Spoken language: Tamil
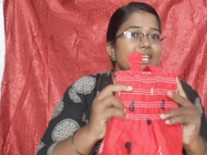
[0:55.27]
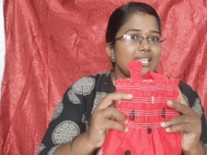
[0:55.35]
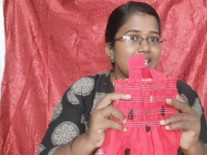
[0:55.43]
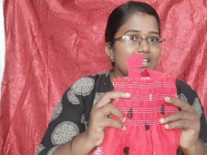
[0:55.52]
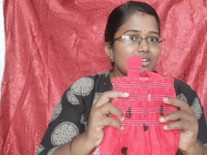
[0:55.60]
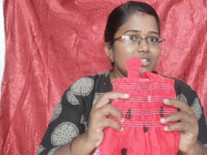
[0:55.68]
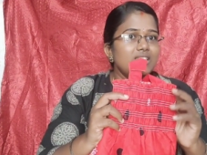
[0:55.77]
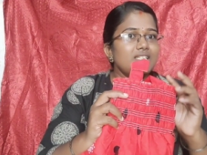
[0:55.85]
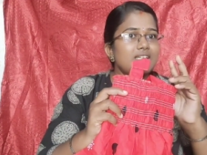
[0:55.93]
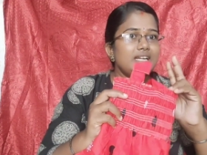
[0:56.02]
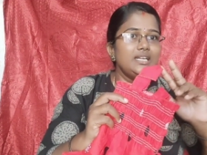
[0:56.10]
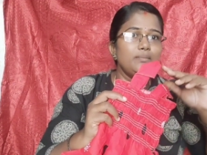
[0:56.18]
இதே வந்து
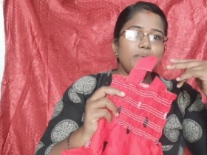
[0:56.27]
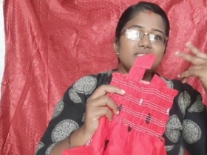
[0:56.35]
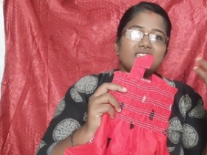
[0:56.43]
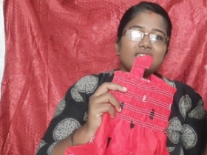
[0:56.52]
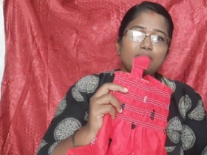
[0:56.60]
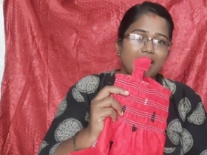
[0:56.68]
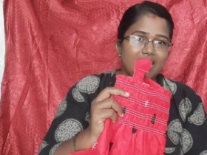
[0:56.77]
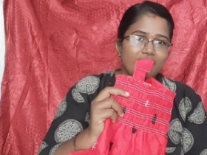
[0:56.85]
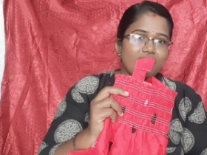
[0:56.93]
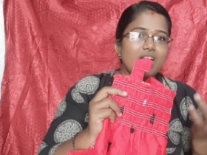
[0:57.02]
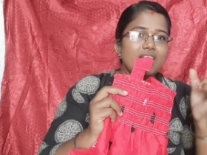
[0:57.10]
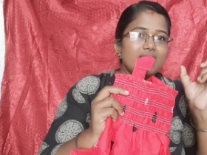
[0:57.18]
ரெண்டு பீஸுக்கு மேலே
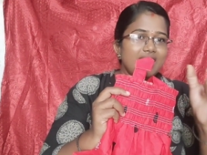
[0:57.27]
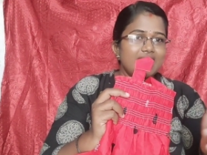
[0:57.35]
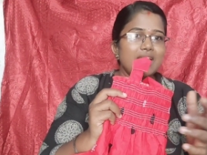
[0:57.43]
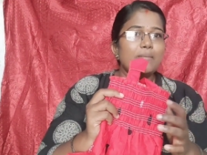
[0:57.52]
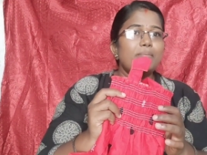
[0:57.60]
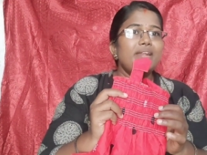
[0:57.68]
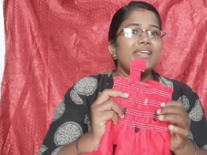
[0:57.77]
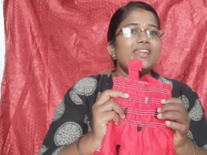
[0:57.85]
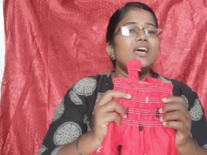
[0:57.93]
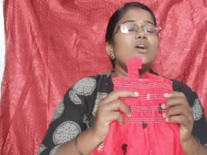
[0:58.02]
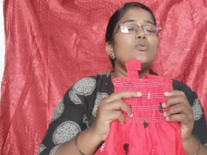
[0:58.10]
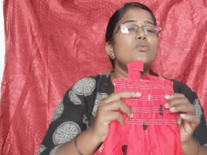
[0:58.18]
வாங்கினீங்க
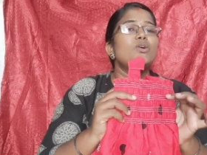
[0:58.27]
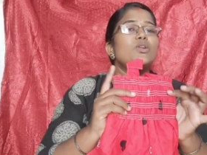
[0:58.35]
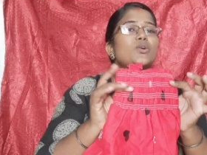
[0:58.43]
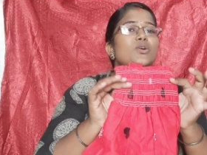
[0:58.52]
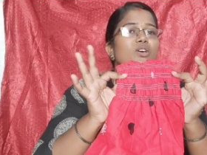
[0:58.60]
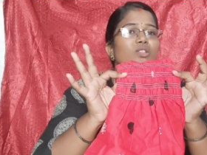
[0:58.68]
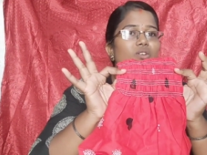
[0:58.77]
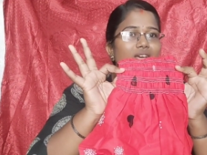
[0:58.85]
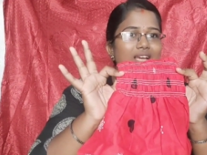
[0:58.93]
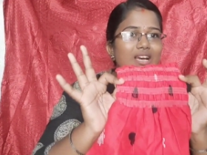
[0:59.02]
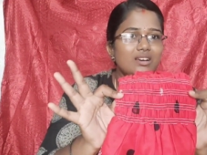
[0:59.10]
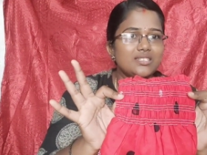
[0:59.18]
அப்படின்னா உங்களுக்கு
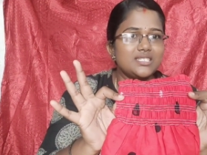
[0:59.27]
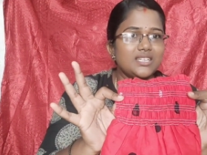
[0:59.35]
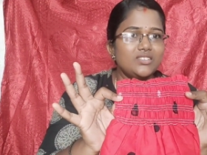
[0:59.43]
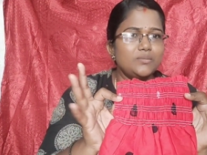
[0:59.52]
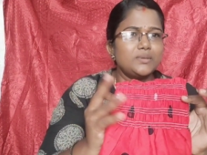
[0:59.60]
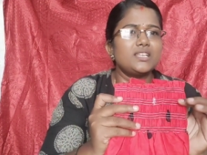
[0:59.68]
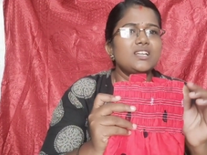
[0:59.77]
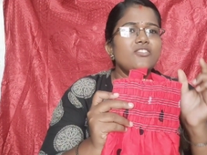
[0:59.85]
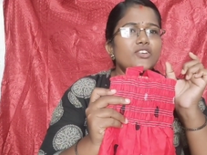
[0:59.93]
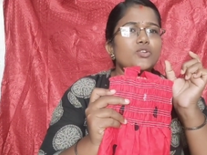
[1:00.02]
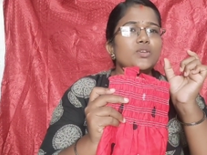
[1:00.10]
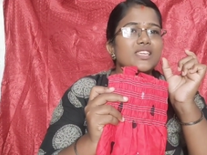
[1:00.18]
காஸ்ட் காஸ்ட்டே வந்து பார்த்தீங்கன்னா
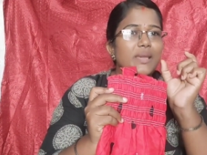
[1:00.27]
வெறும்